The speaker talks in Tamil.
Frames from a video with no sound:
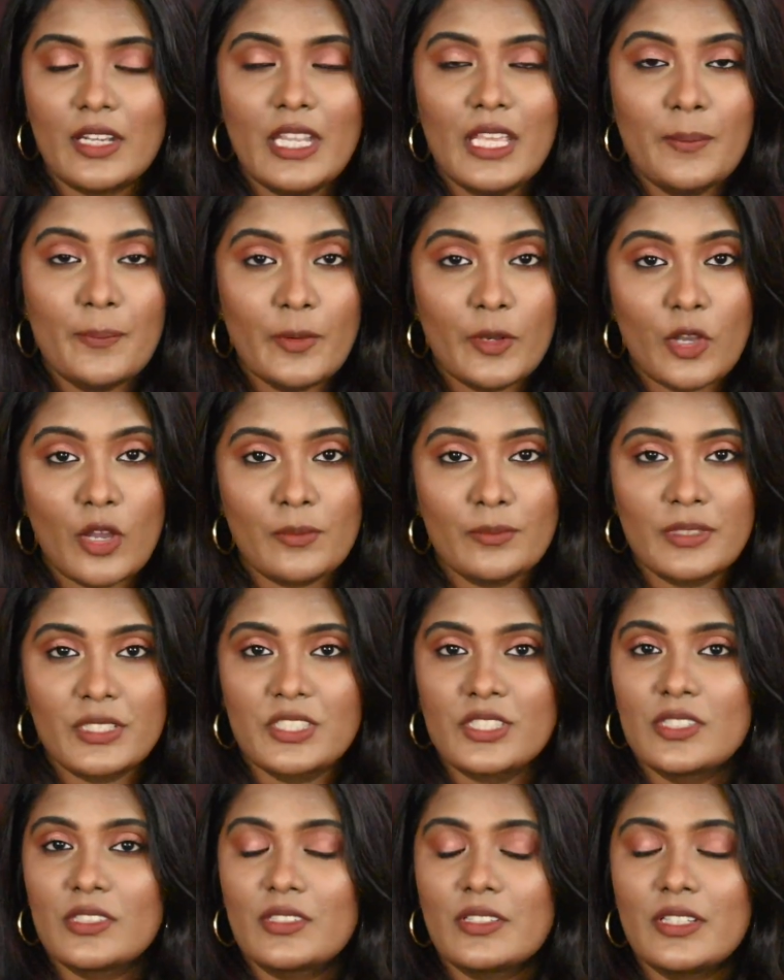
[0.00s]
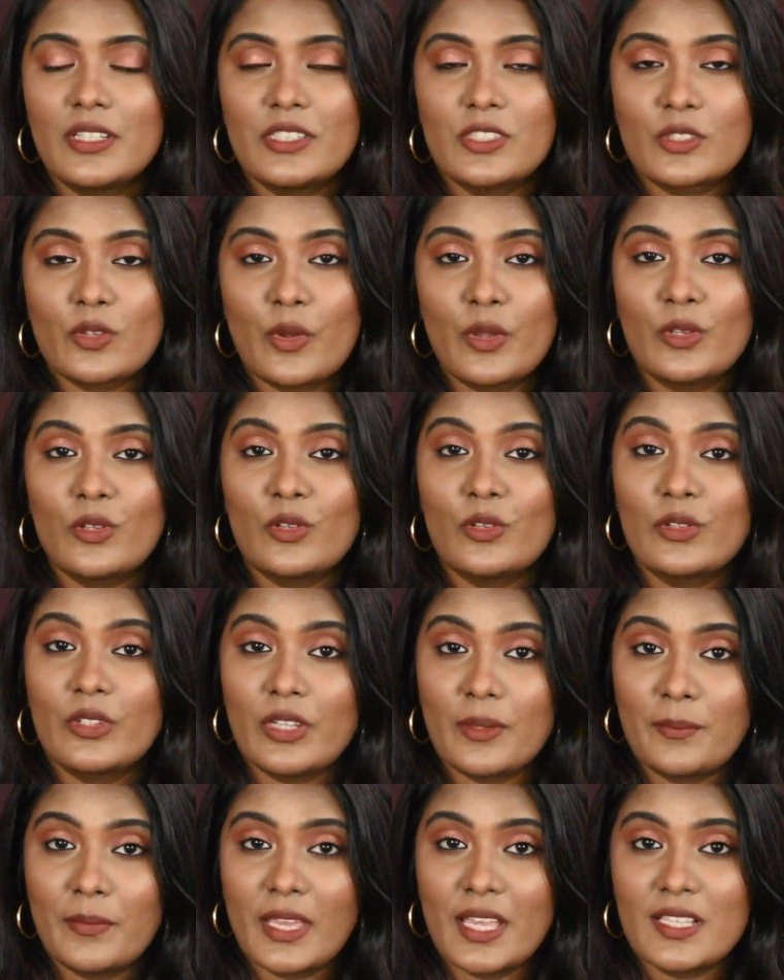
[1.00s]
டீப் காம்ப்ளெக்ஷனுக்கு இட்ஸ் கோயிங் டு
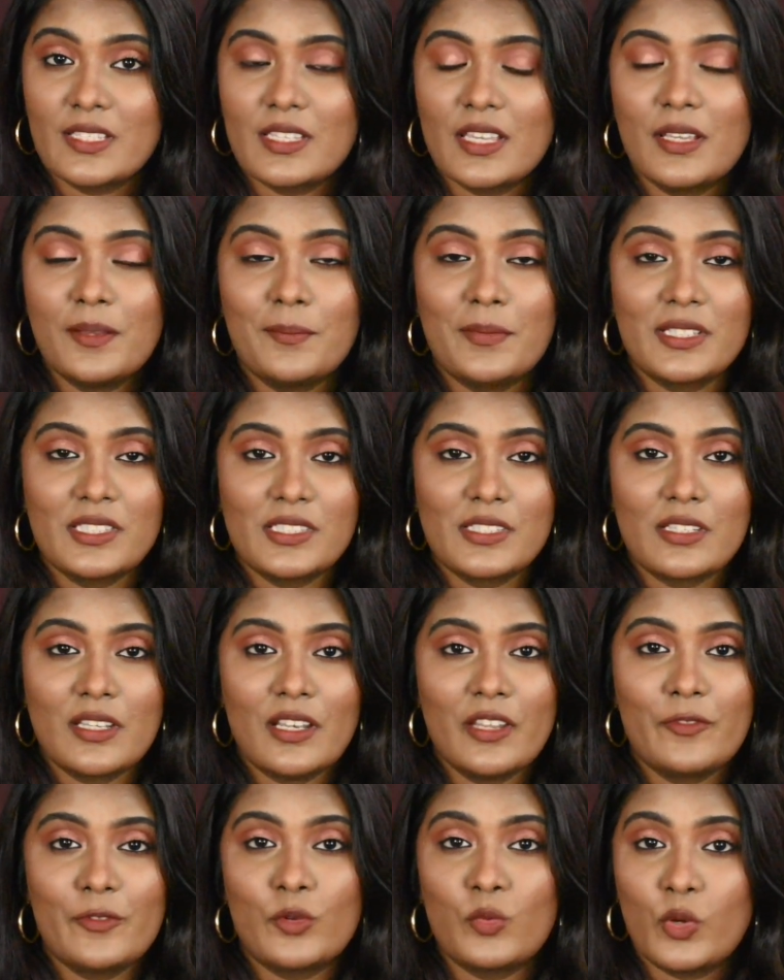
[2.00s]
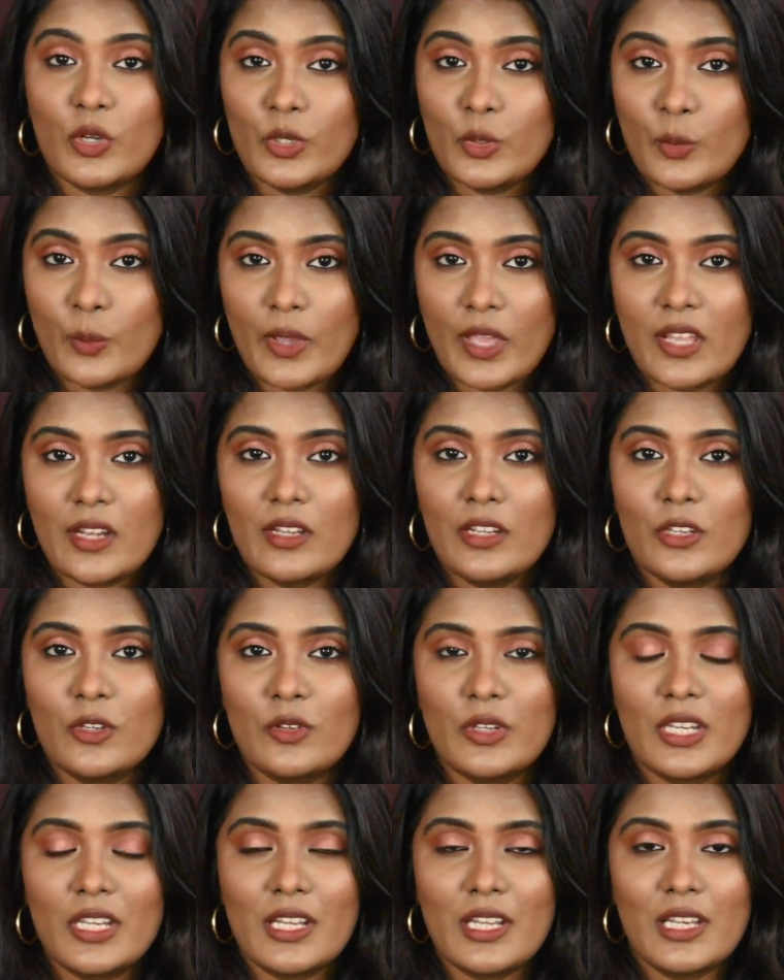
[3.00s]
லுக் அமேசிங் பட் ஸ்டில் இஃப் யூ வாண்ட் டு வேர் இட்
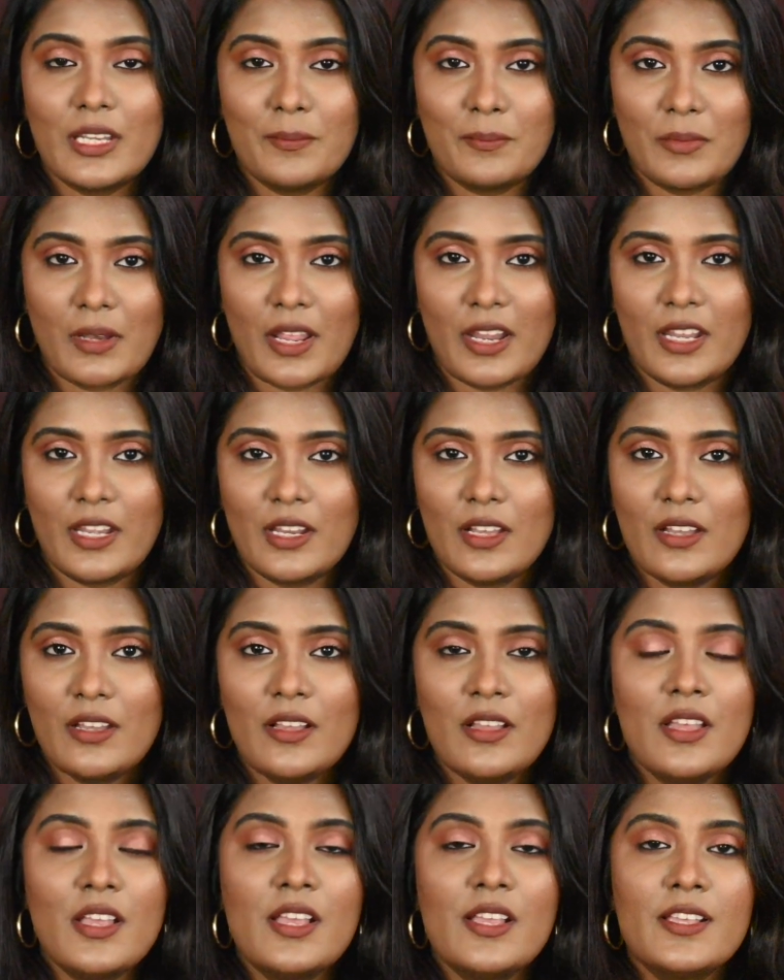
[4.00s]
யூ நீட் லிப் லைனர்